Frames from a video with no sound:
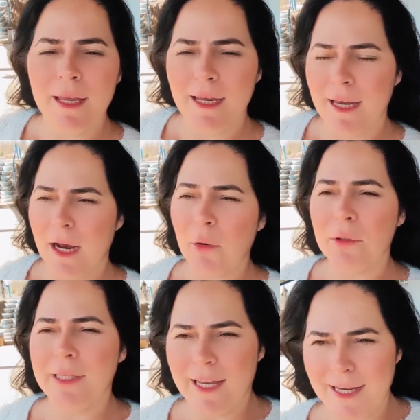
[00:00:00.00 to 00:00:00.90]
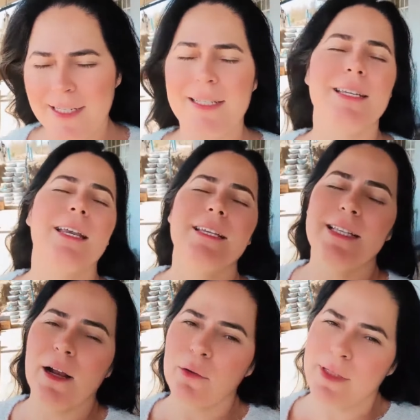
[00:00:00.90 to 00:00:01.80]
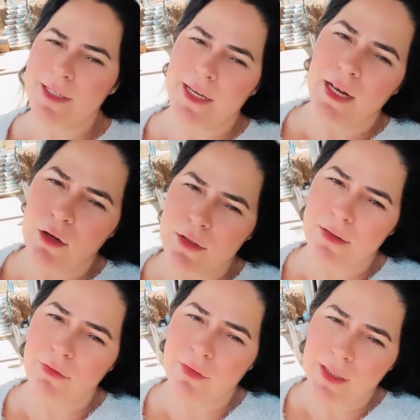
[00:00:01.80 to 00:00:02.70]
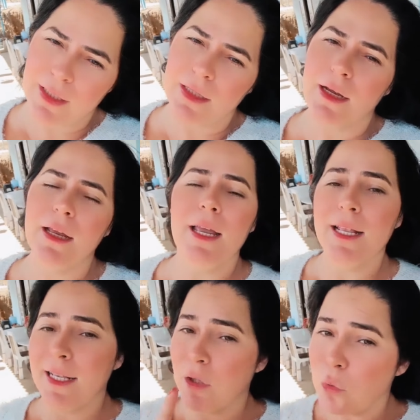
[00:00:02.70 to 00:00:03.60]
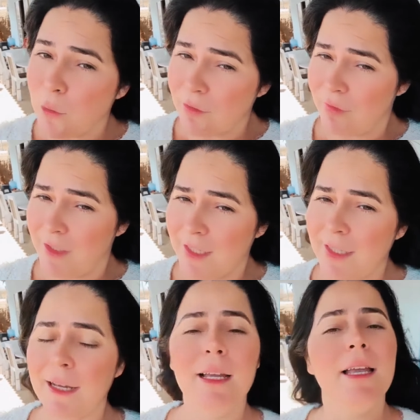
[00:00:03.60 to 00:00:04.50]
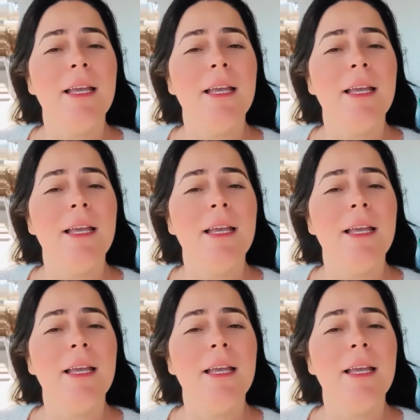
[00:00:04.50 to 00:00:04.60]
que acontece, que está acontecendo na nossa vida, na tua vida.